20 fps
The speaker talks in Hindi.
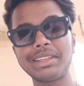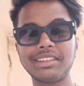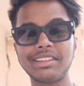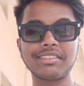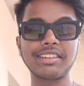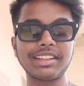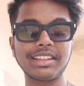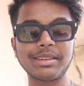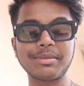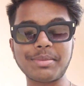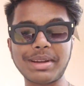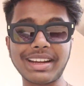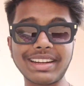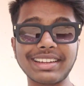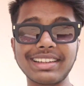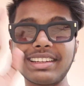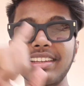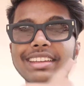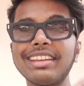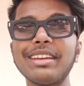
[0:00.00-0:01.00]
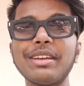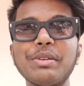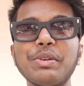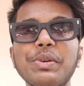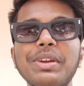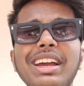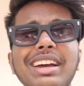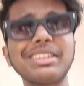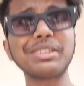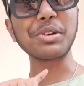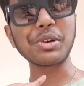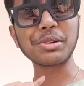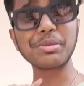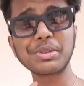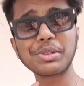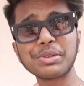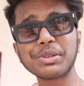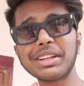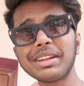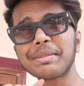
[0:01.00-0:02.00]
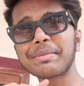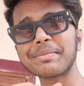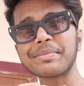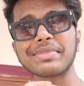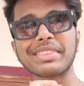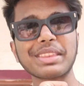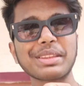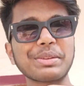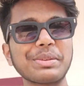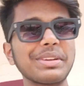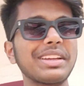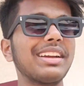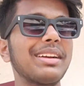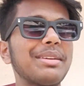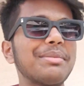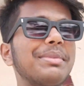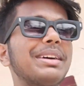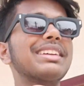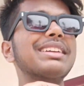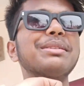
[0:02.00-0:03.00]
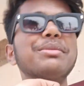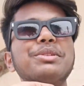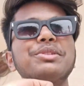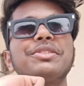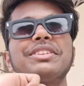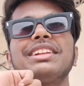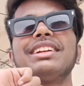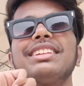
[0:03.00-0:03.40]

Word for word: मेन वाली मांगली वो यहाँ से और भी दूर है तो यहाँ बाकी अभी तो